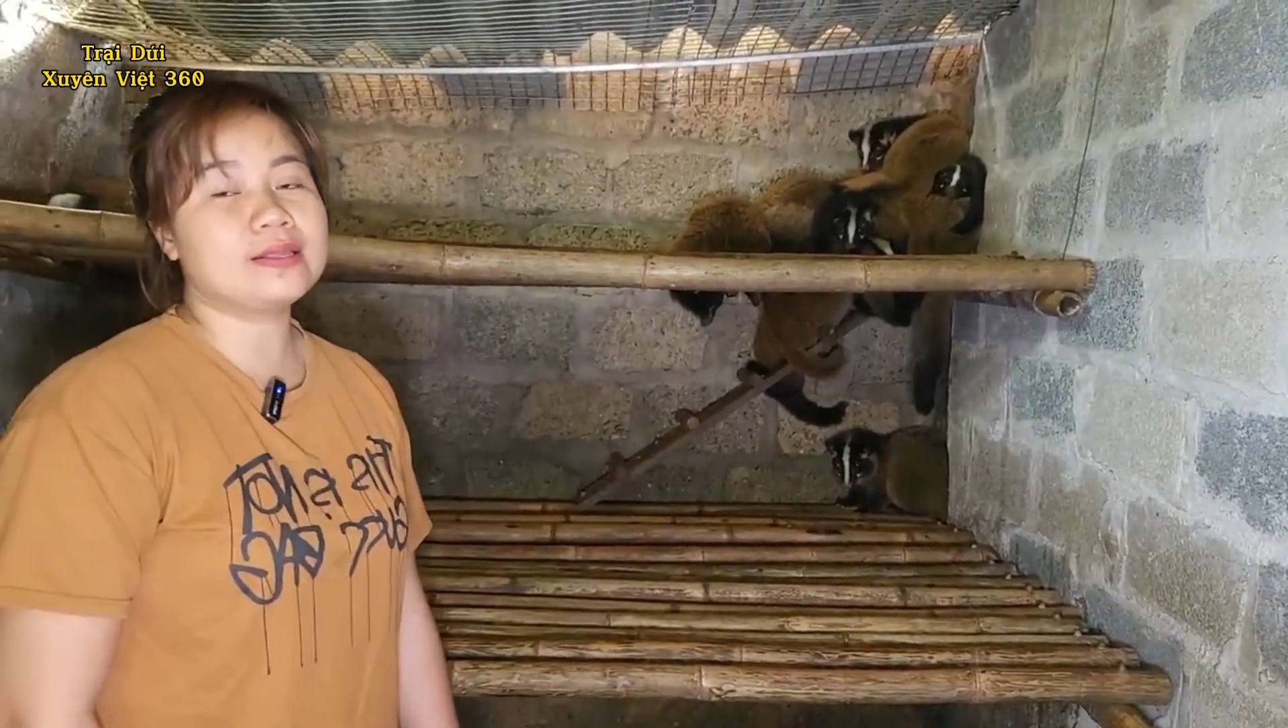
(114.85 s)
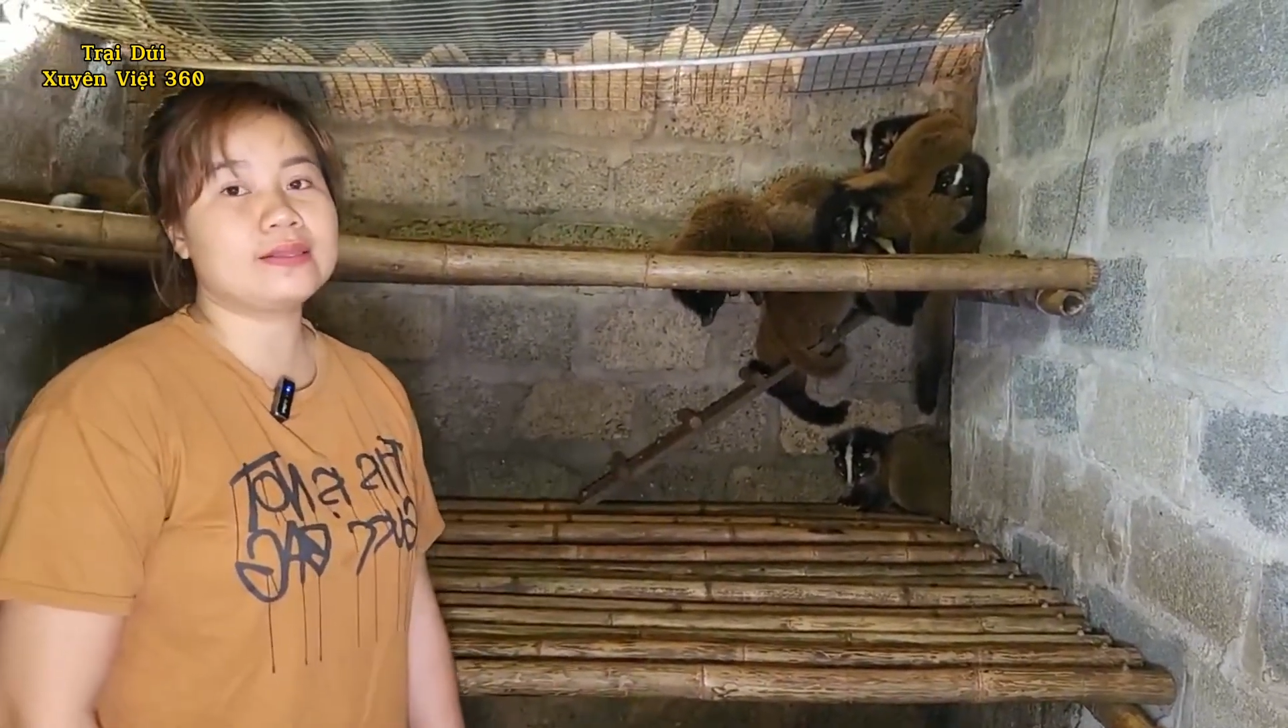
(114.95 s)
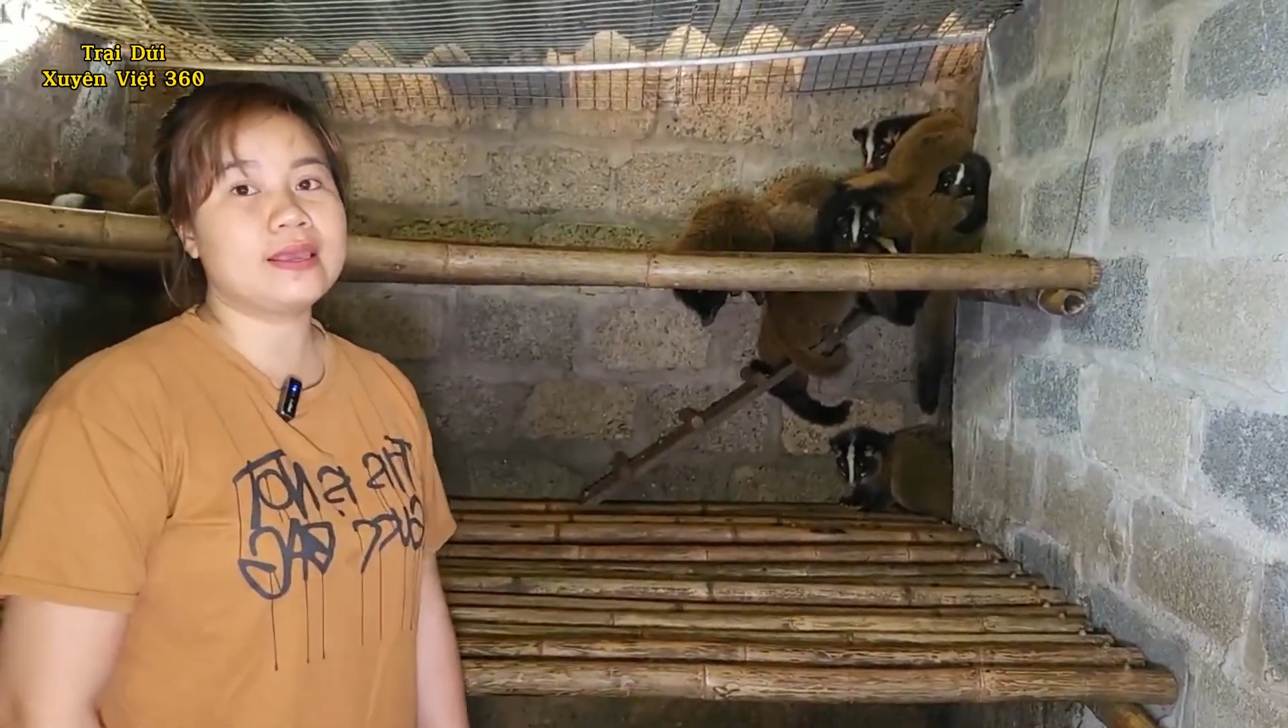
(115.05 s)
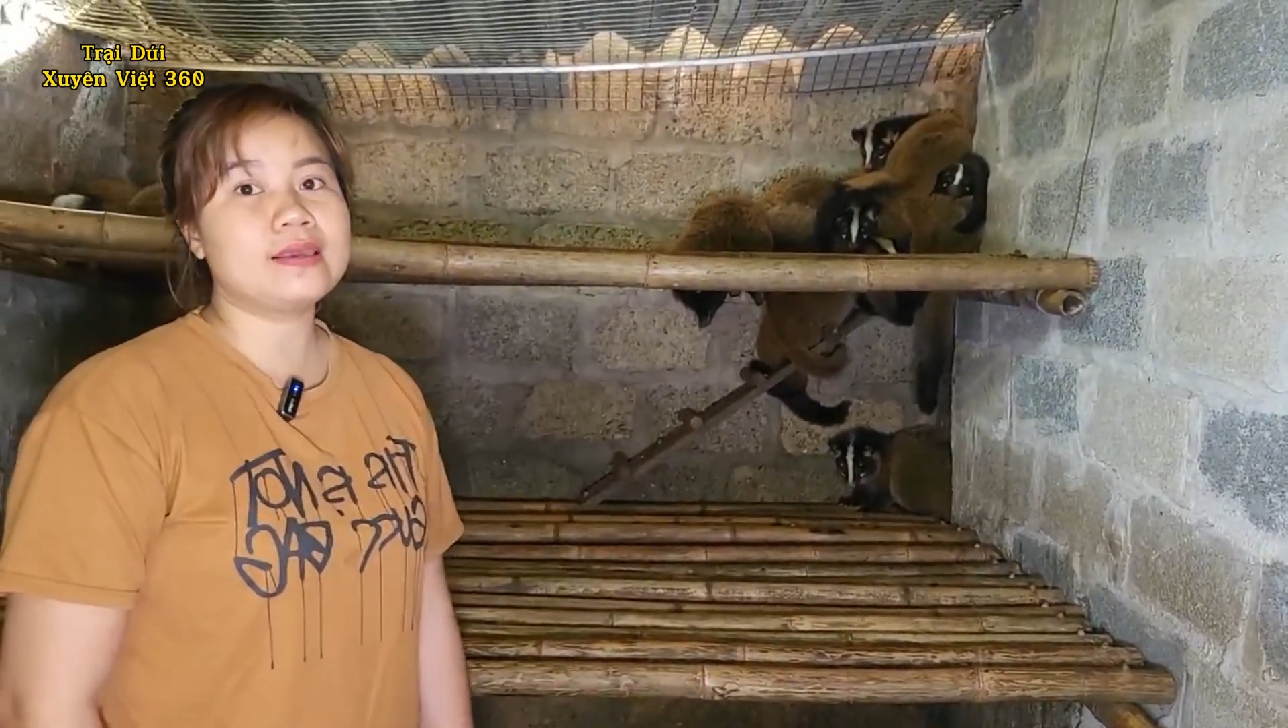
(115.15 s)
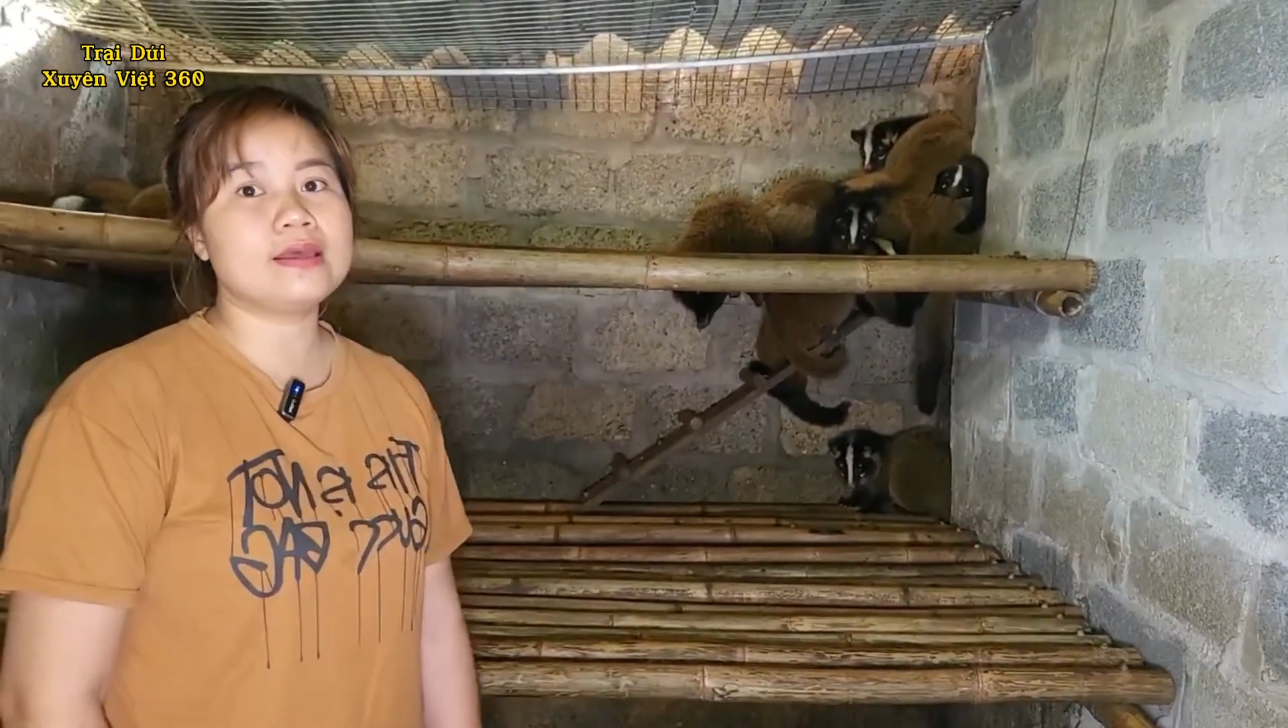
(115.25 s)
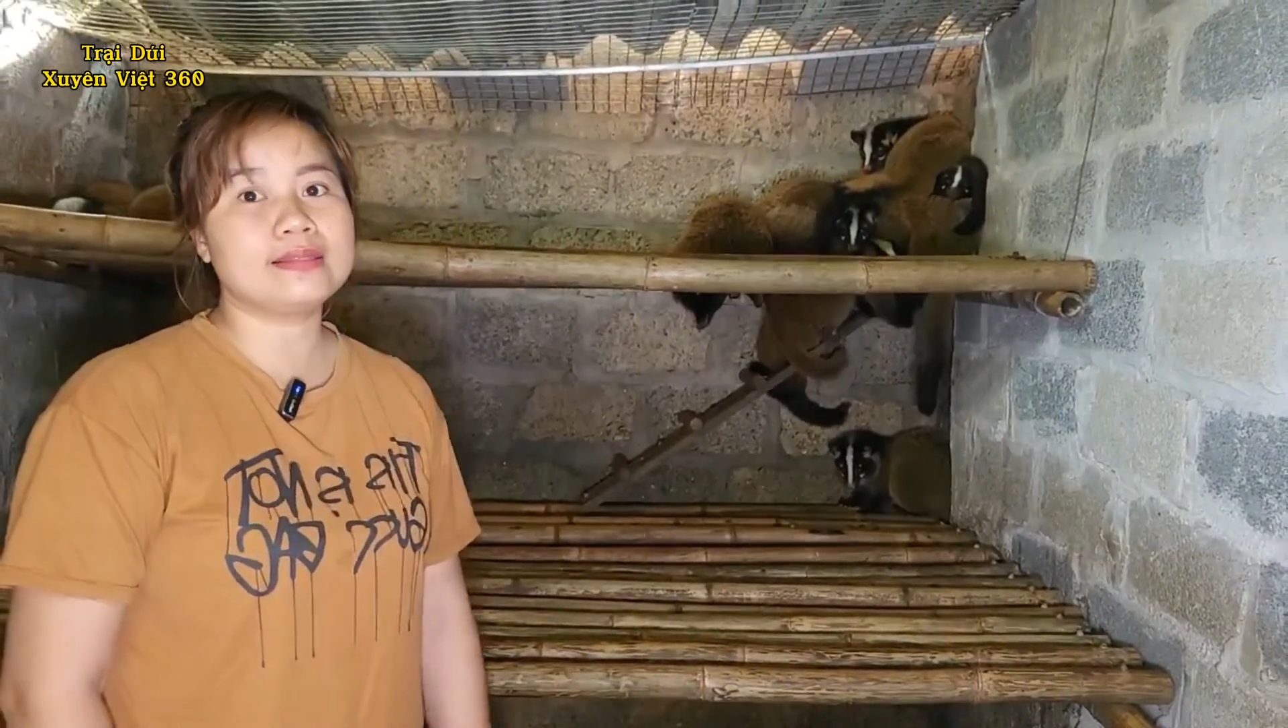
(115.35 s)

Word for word: lại cái hiệu